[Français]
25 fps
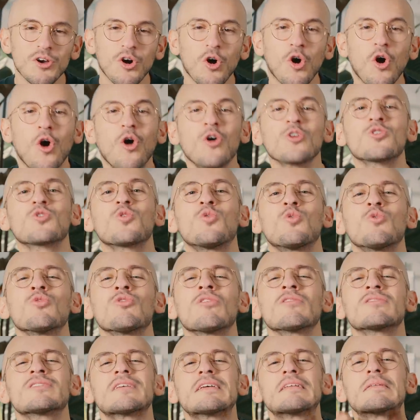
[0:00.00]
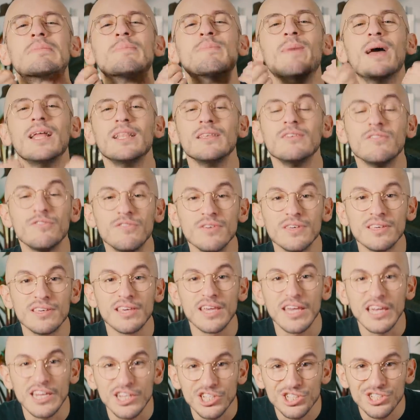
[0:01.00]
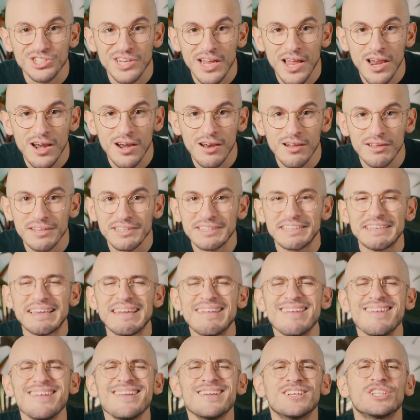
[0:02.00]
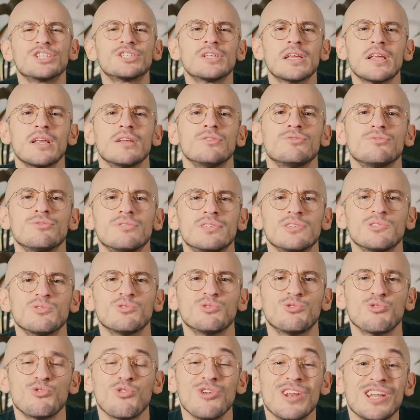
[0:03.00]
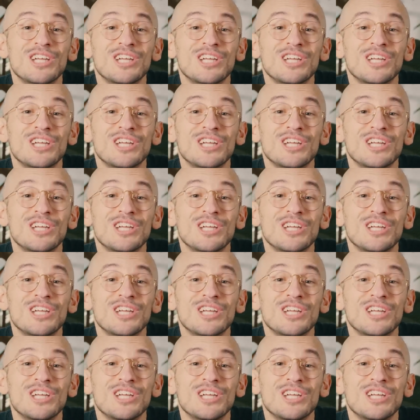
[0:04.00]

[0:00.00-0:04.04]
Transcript: rentrons dans cette magnifique échelle qui est l'échelle du CO2,